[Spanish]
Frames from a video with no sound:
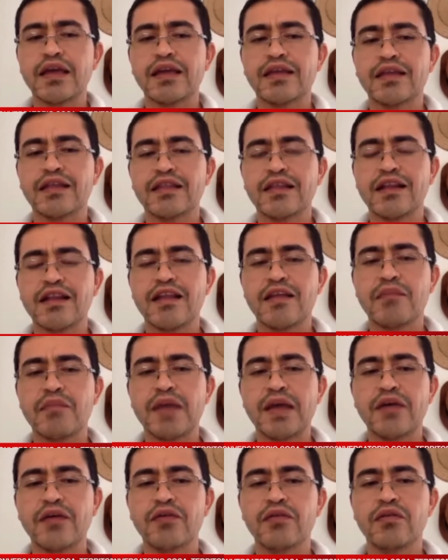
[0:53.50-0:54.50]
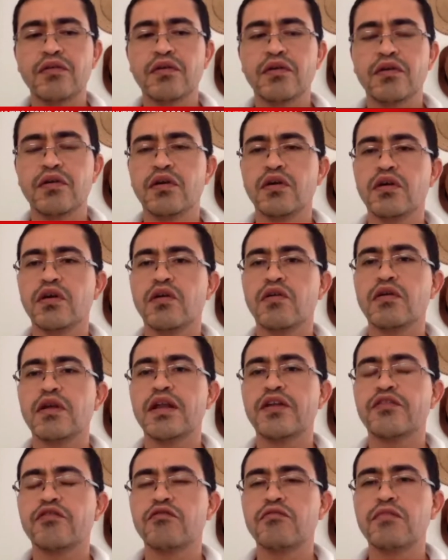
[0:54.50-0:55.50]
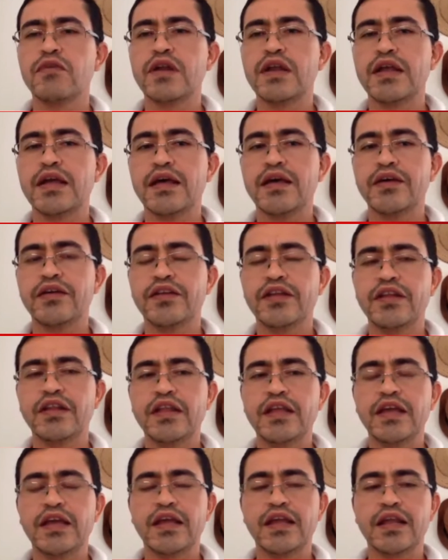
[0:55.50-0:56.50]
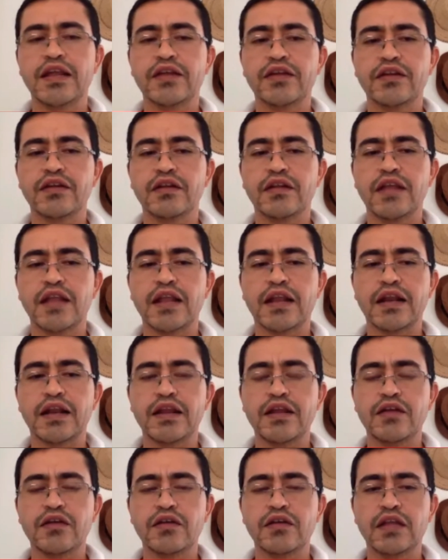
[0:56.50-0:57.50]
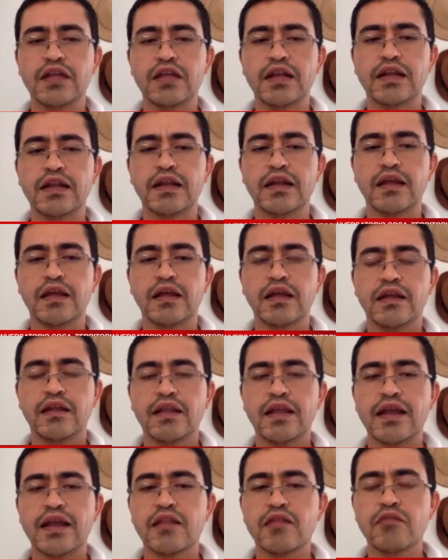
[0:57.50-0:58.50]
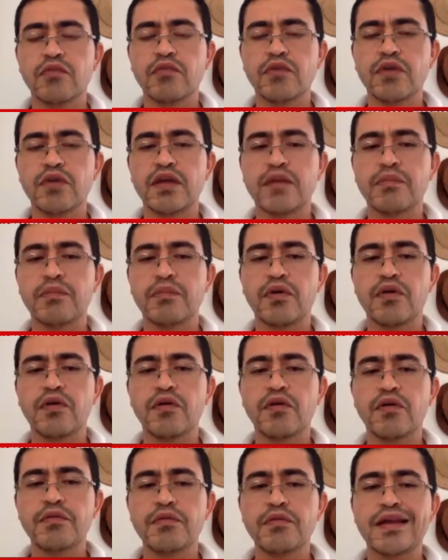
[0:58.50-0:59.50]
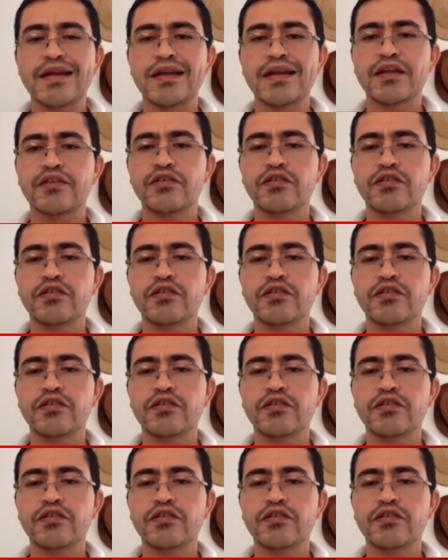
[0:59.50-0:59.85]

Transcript: única opción. Tenemos un despliegue inusitado de fuerzas militares